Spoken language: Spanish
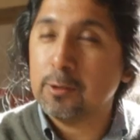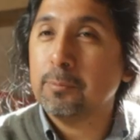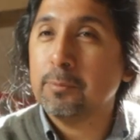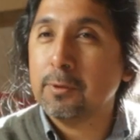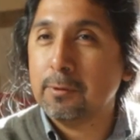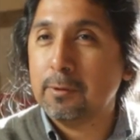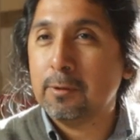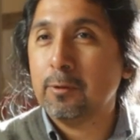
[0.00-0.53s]
lo,
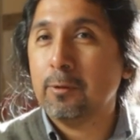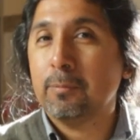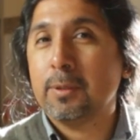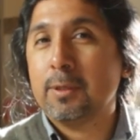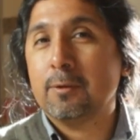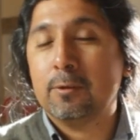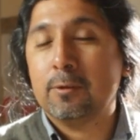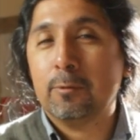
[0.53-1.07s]

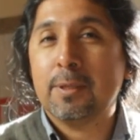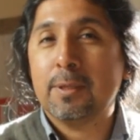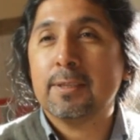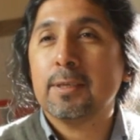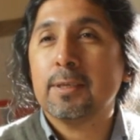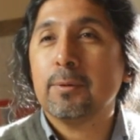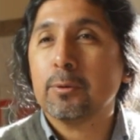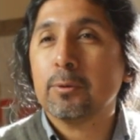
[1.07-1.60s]

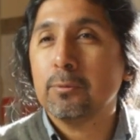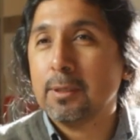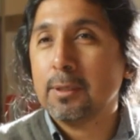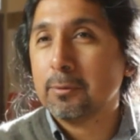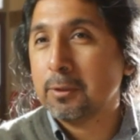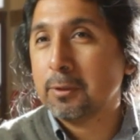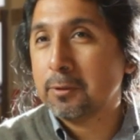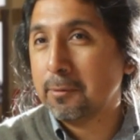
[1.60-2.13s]
planteamos con
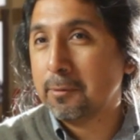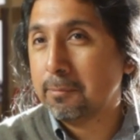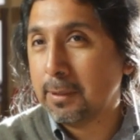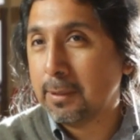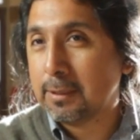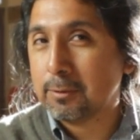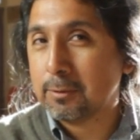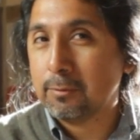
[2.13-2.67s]
una cuestión en
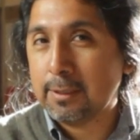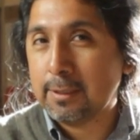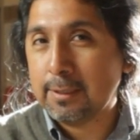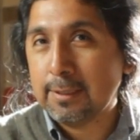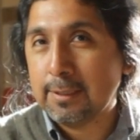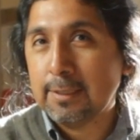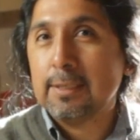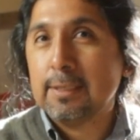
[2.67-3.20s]
particular,
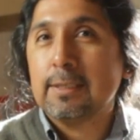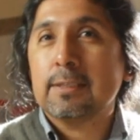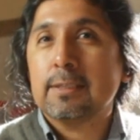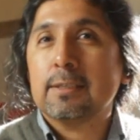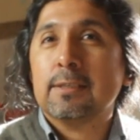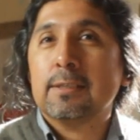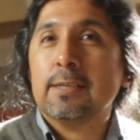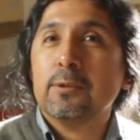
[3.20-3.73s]

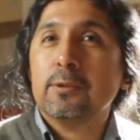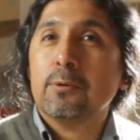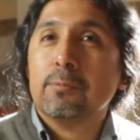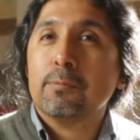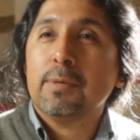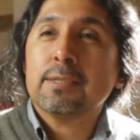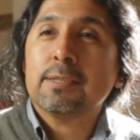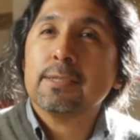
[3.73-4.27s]
es estando
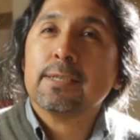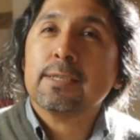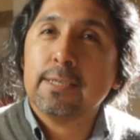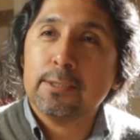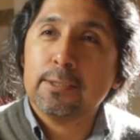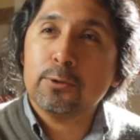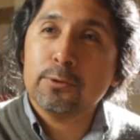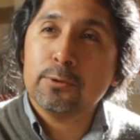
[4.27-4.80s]
más
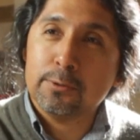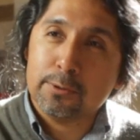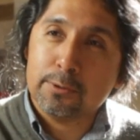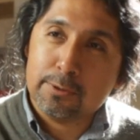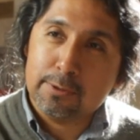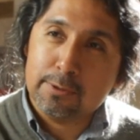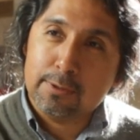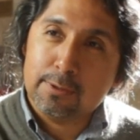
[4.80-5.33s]
cerca de todos.